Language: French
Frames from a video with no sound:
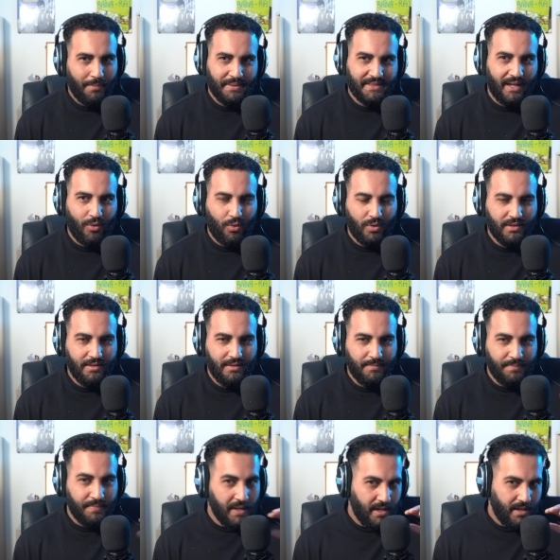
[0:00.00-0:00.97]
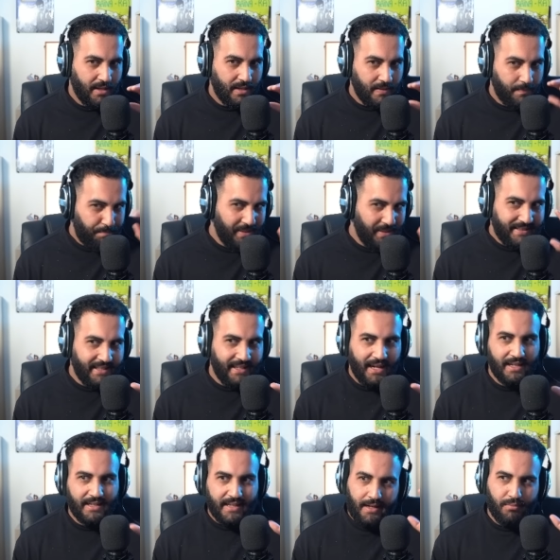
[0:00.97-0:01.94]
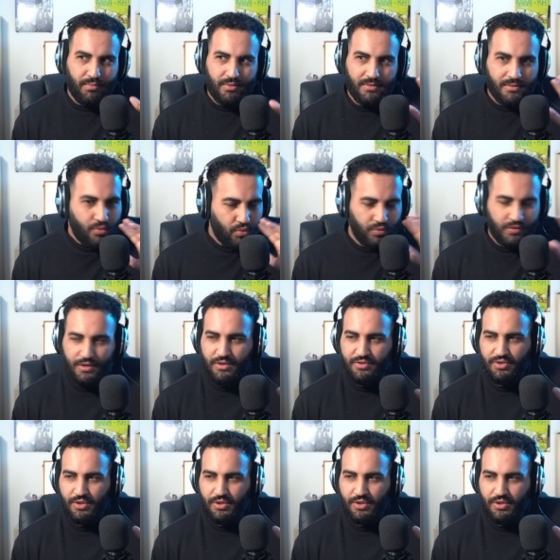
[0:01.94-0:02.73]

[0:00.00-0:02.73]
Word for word: il pétait un... pétait un câble tout seul,